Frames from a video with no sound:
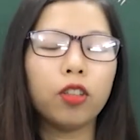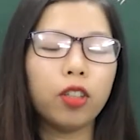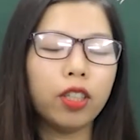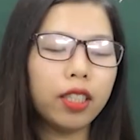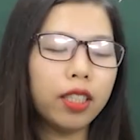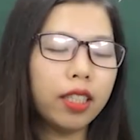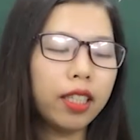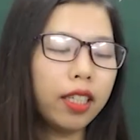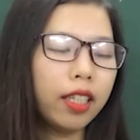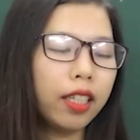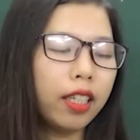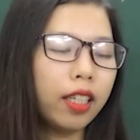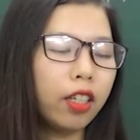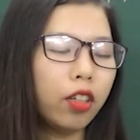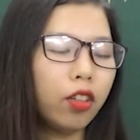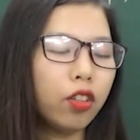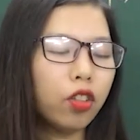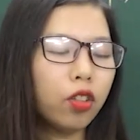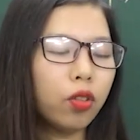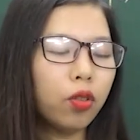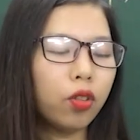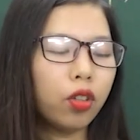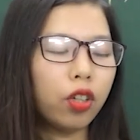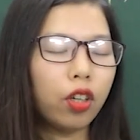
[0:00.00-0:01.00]
Tuy nhiên thì
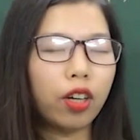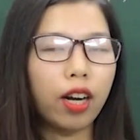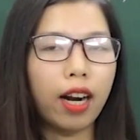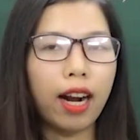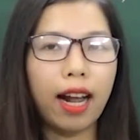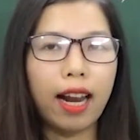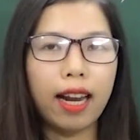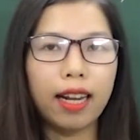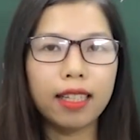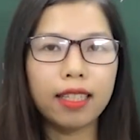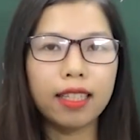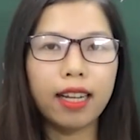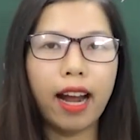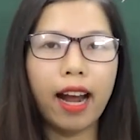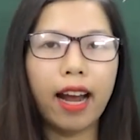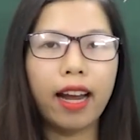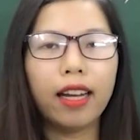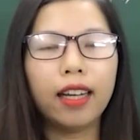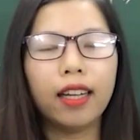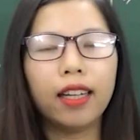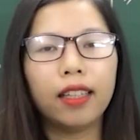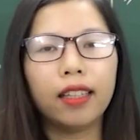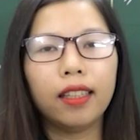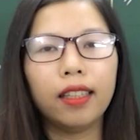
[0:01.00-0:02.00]
nội dung của nó khá là dài
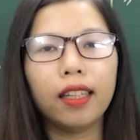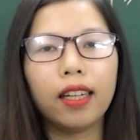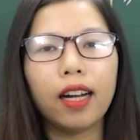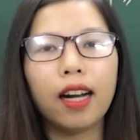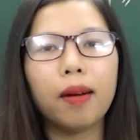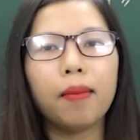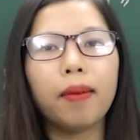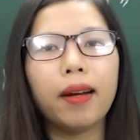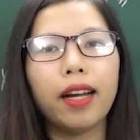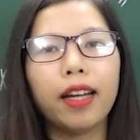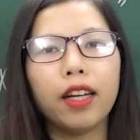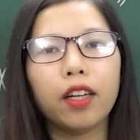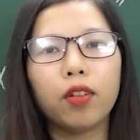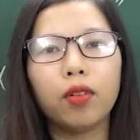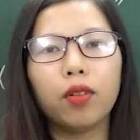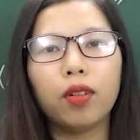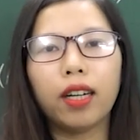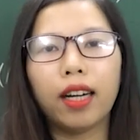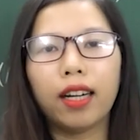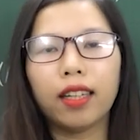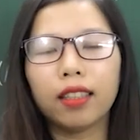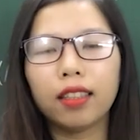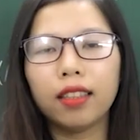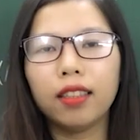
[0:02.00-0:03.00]
nên các bạn hãy cố
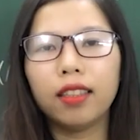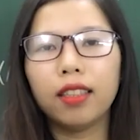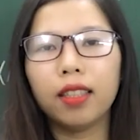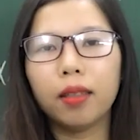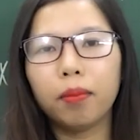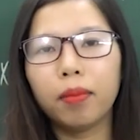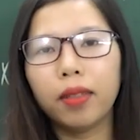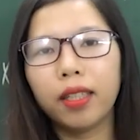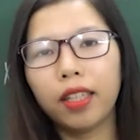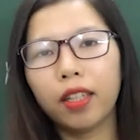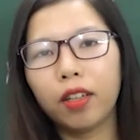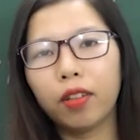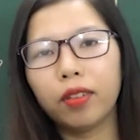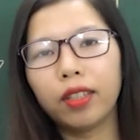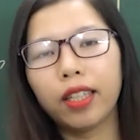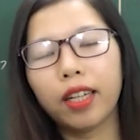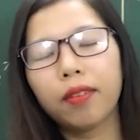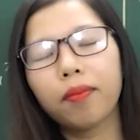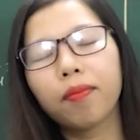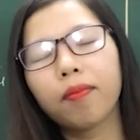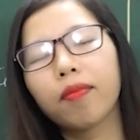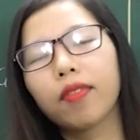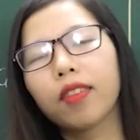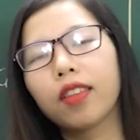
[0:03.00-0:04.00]
gắng tự tìm hiểu nhé.